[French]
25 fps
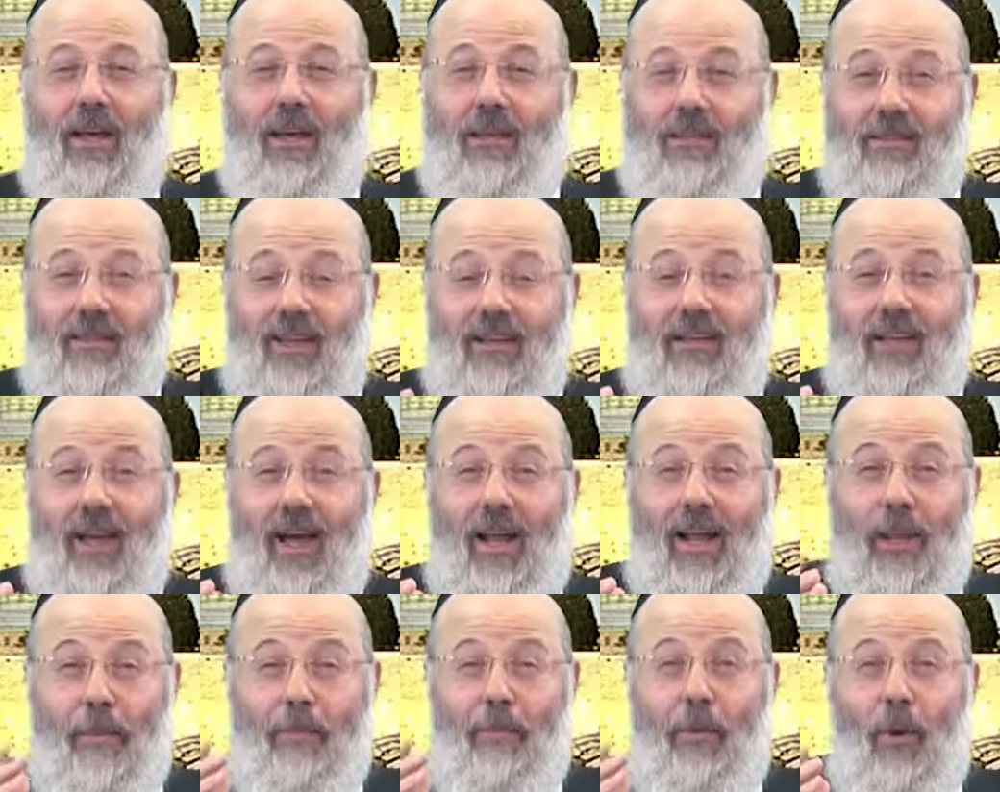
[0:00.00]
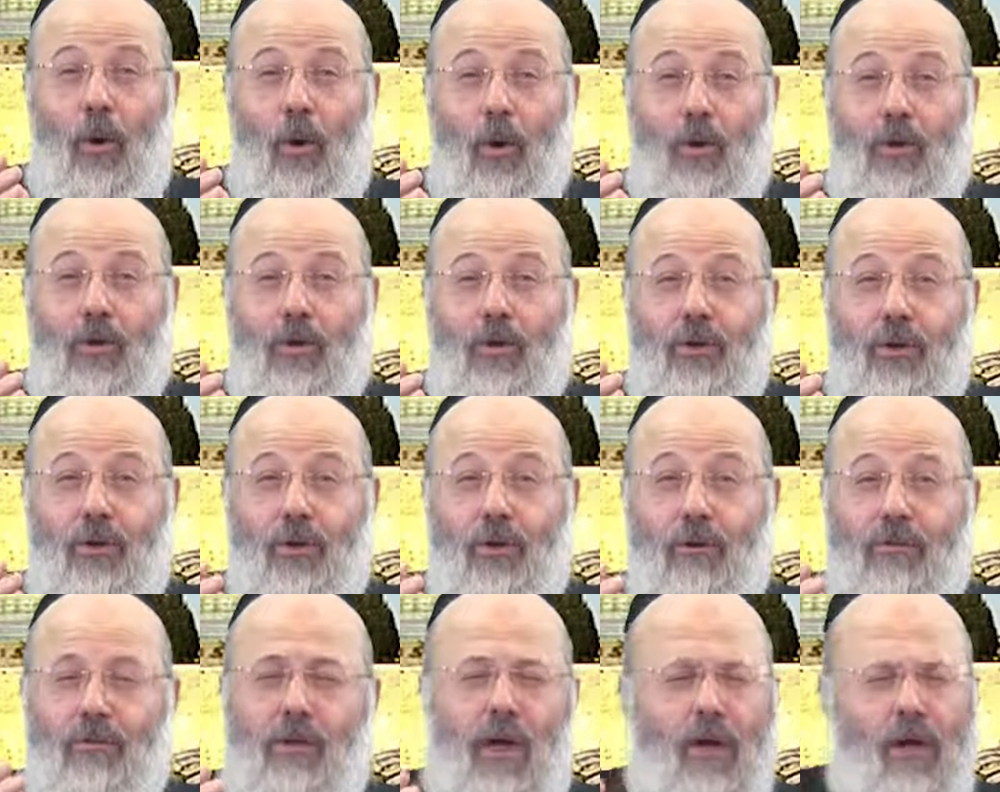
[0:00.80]
C'était à l'époque
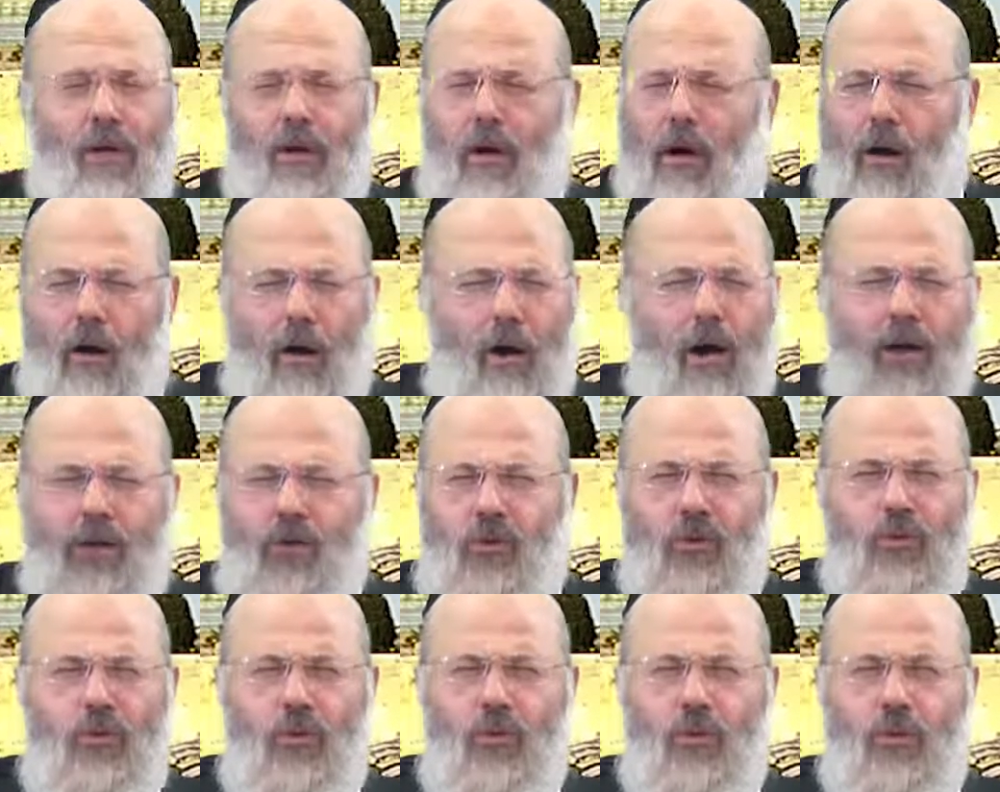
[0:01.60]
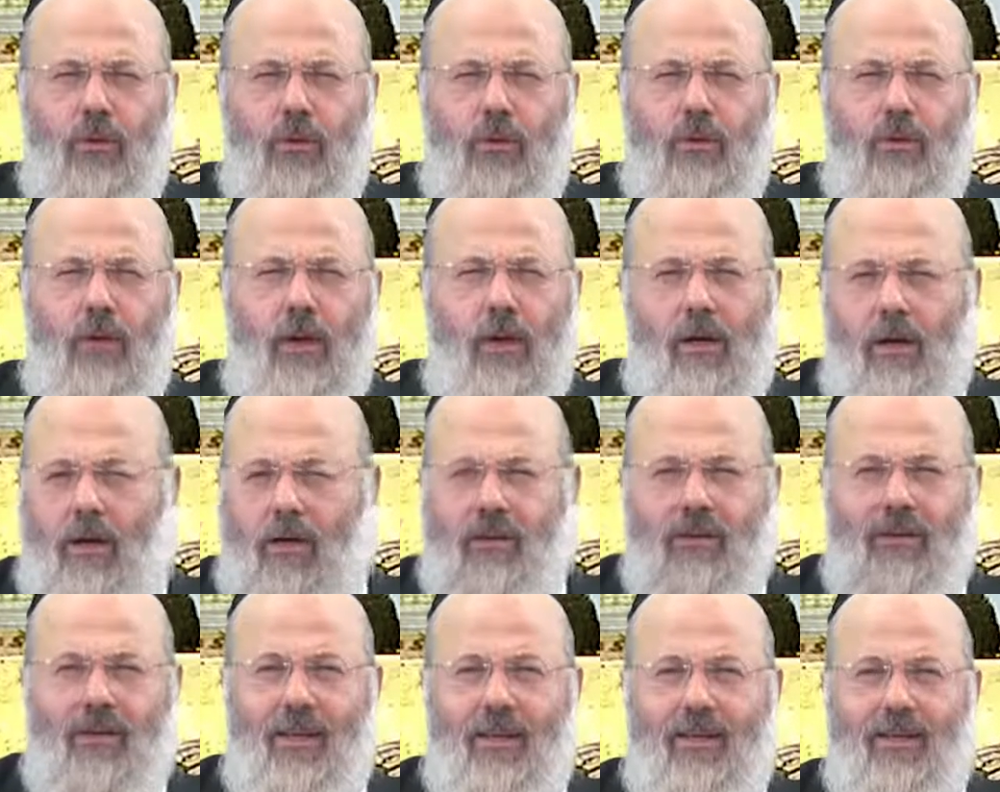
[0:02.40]
d'un grand admour, d'un
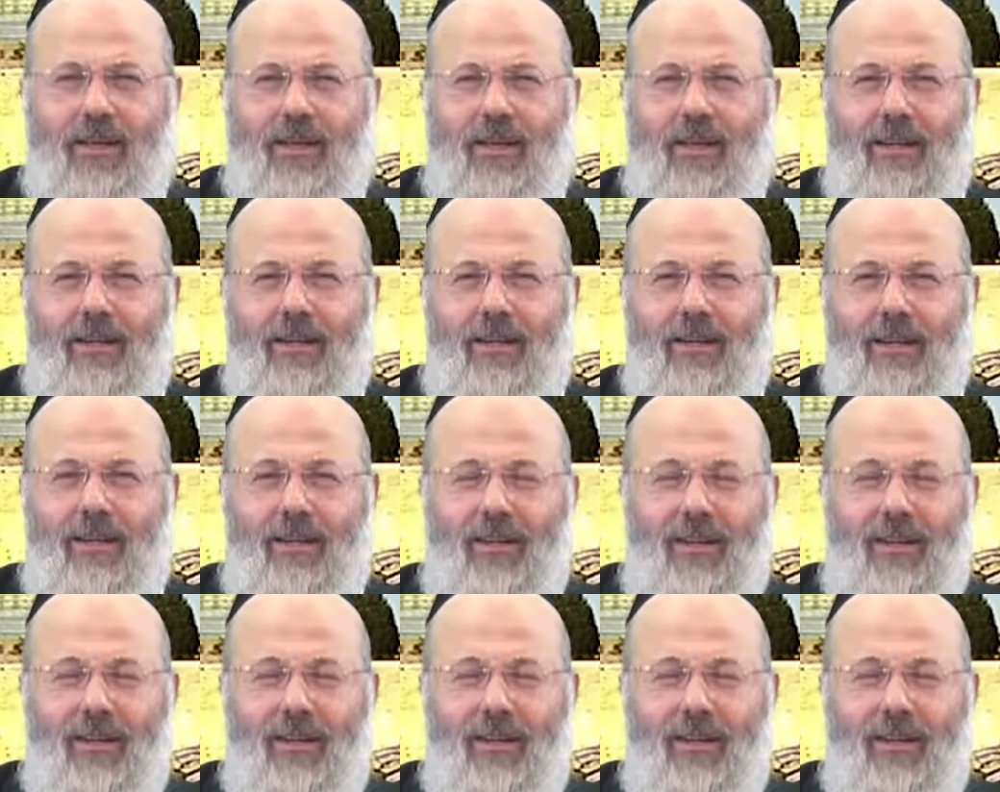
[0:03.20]
grand tzaddik,